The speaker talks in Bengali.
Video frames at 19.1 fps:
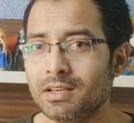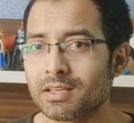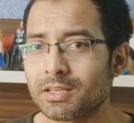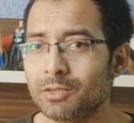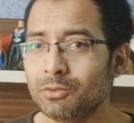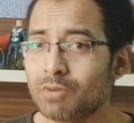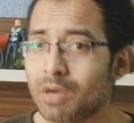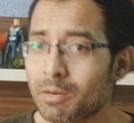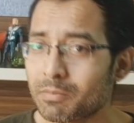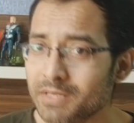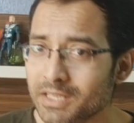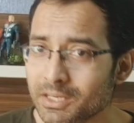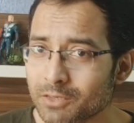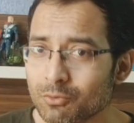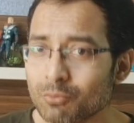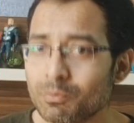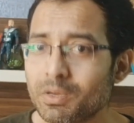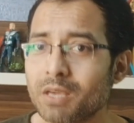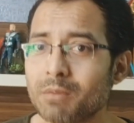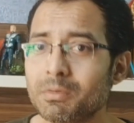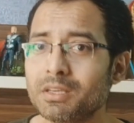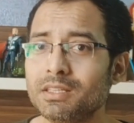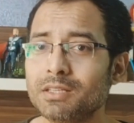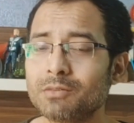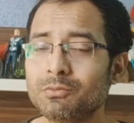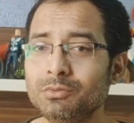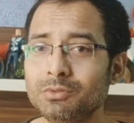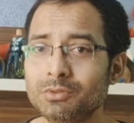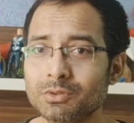কিন্তু আপনি একটু ভেবে
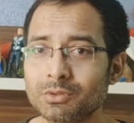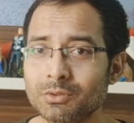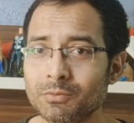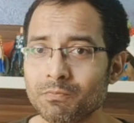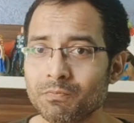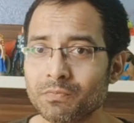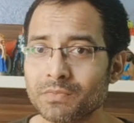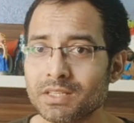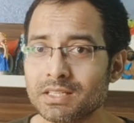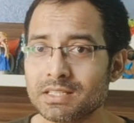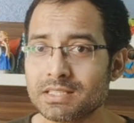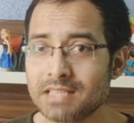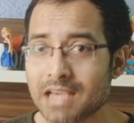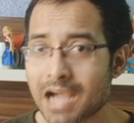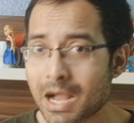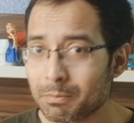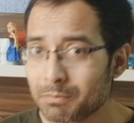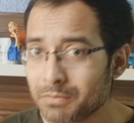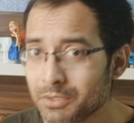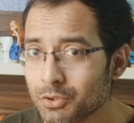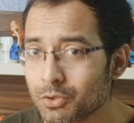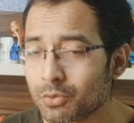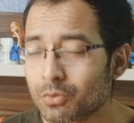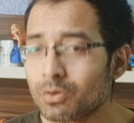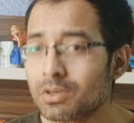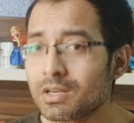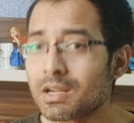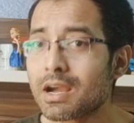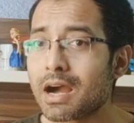দেখুন তো যে আপনি
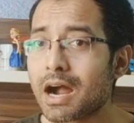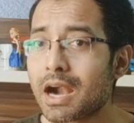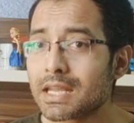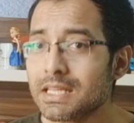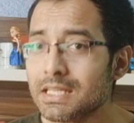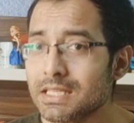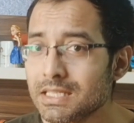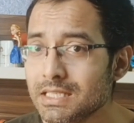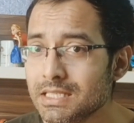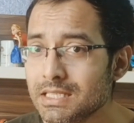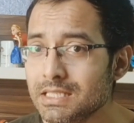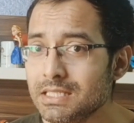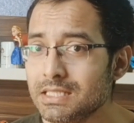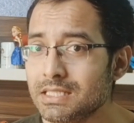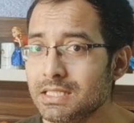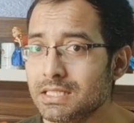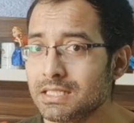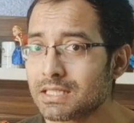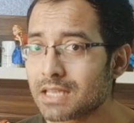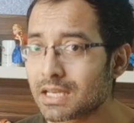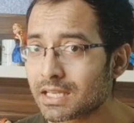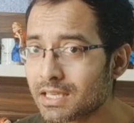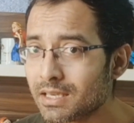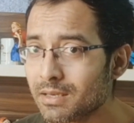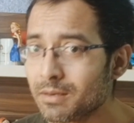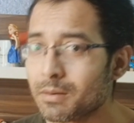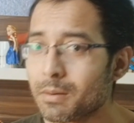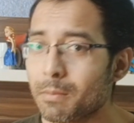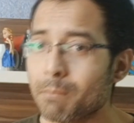যখন গাড়ির ইঞ্জিনটাকে
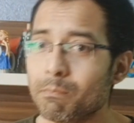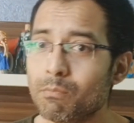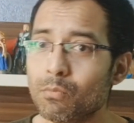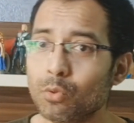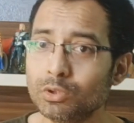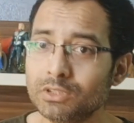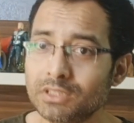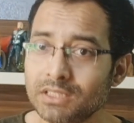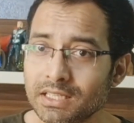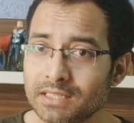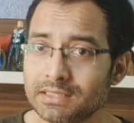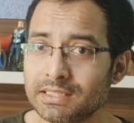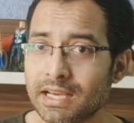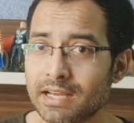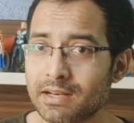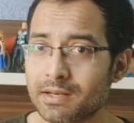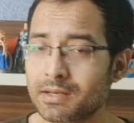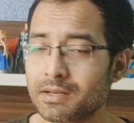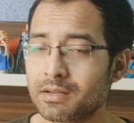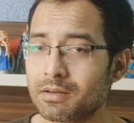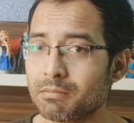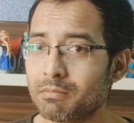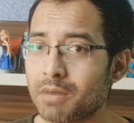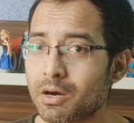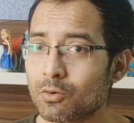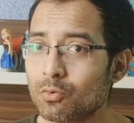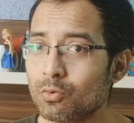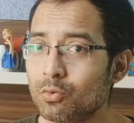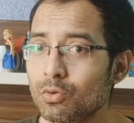বদলে দেন বা
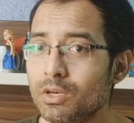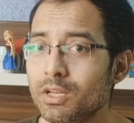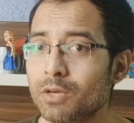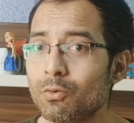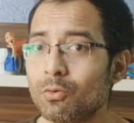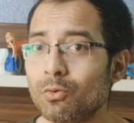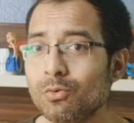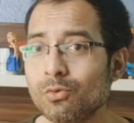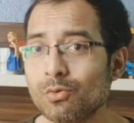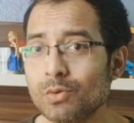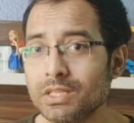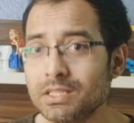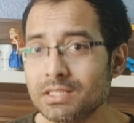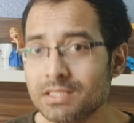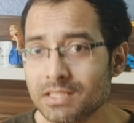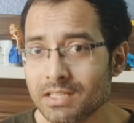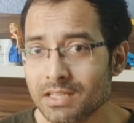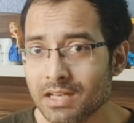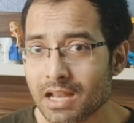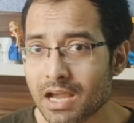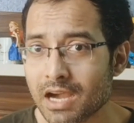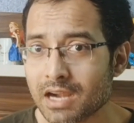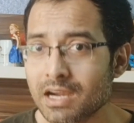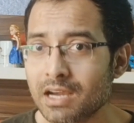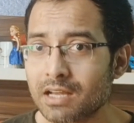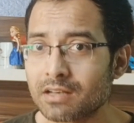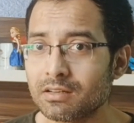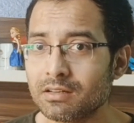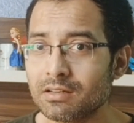খুলে অন্য ইঞ্জিন লাগান